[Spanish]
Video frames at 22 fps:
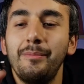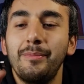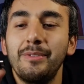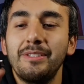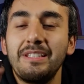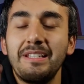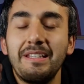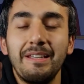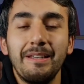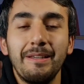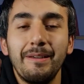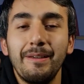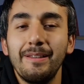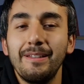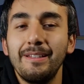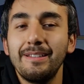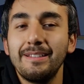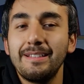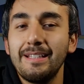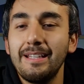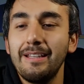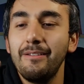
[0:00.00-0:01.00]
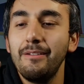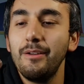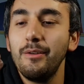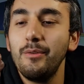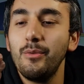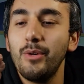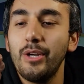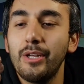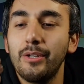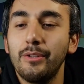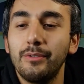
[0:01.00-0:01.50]
Pues, eh se ve
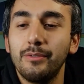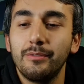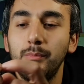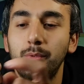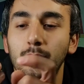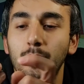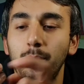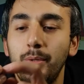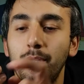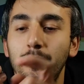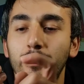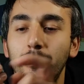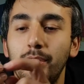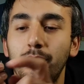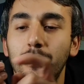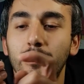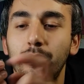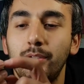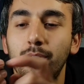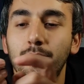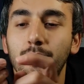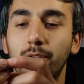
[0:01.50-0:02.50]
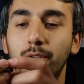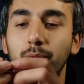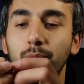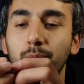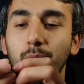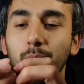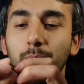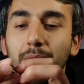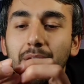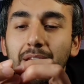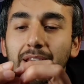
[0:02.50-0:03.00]
bueno. Por lo menos esto es
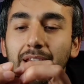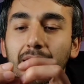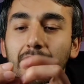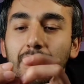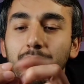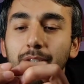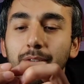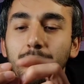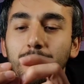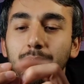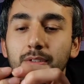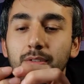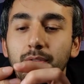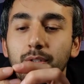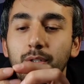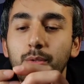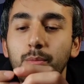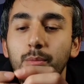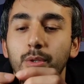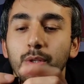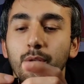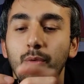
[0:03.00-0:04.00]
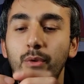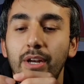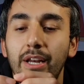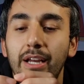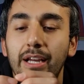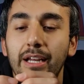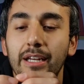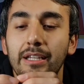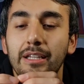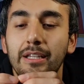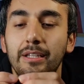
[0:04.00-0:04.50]
como metálico, se ve como de buena
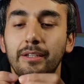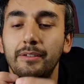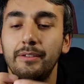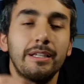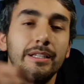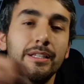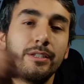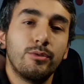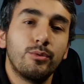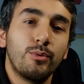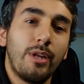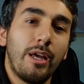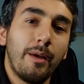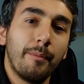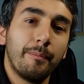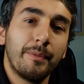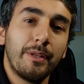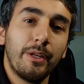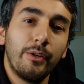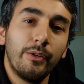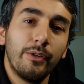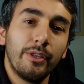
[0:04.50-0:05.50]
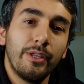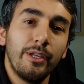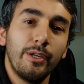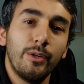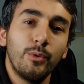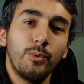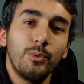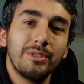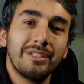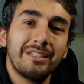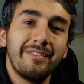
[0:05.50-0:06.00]
calidad. Y es un adaptador de
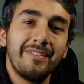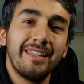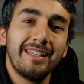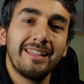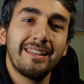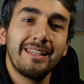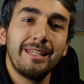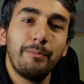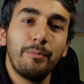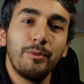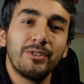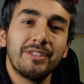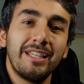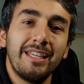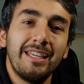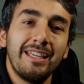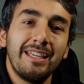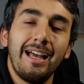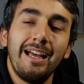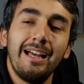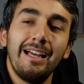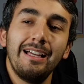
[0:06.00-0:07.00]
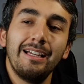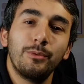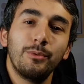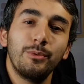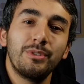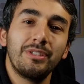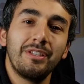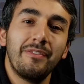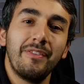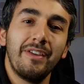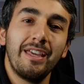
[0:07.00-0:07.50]
USB tipo C a
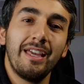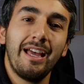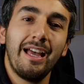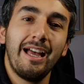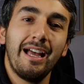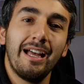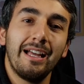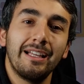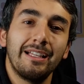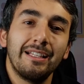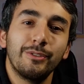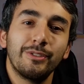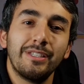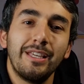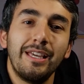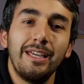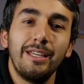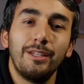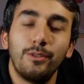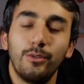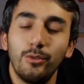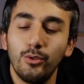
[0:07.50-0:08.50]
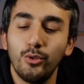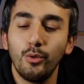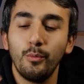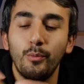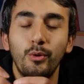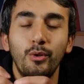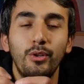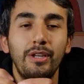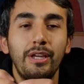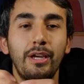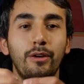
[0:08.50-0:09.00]
USB A. O sea, esto yo
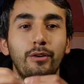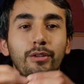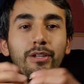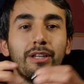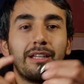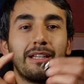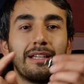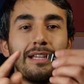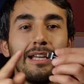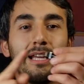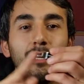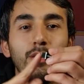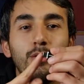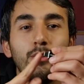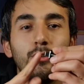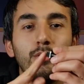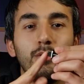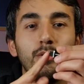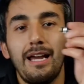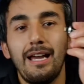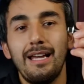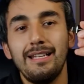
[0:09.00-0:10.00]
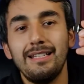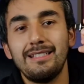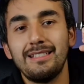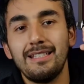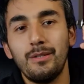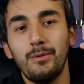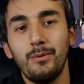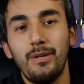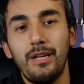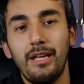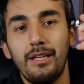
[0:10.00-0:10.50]
podría conectarlo al
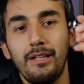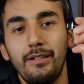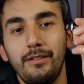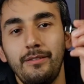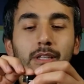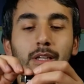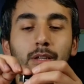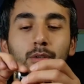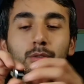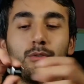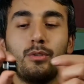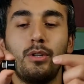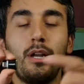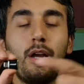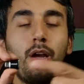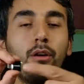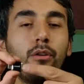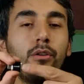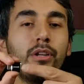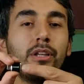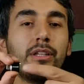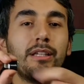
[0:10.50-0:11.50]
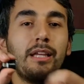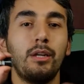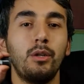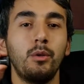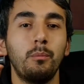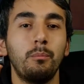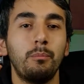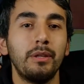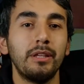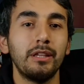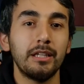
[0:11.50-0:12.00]
celular y al otro lado conectarle
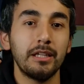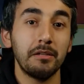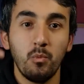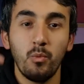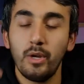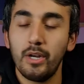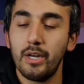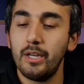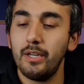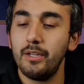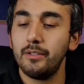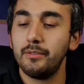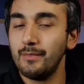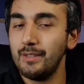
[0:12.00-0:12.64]
un pendrive. Bueno, ¿eh?